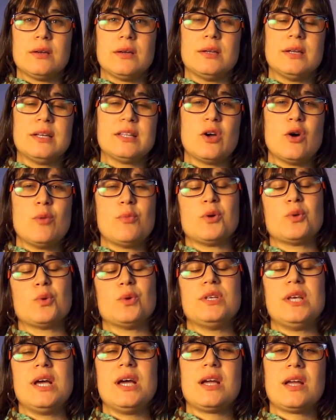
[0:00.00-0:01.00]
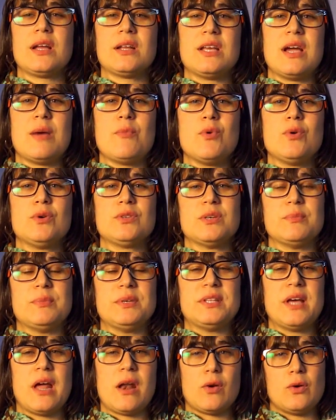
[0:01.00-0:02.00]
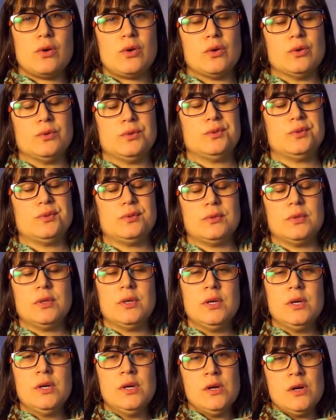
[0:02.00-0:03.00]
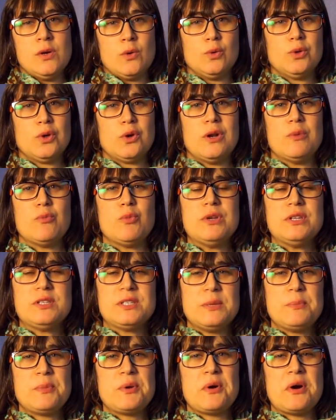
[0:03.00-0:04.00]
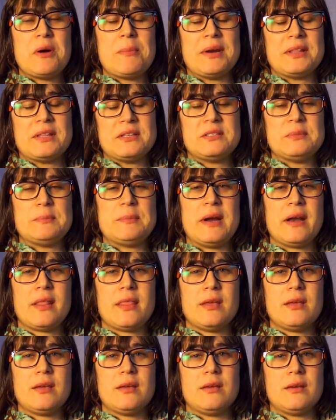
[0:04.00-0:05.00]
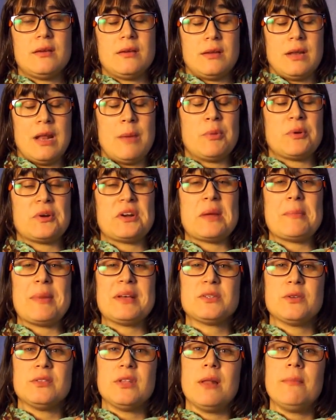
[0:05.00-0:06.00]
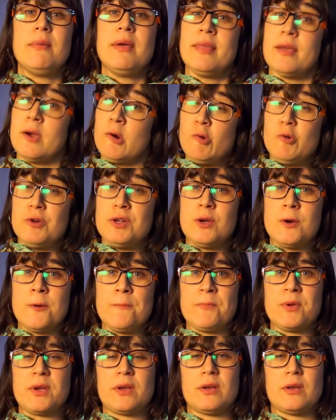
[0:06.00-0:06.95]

En esta oportunidad queríamos invitarlos junto con el municipio a participar de la programación del mes de junio,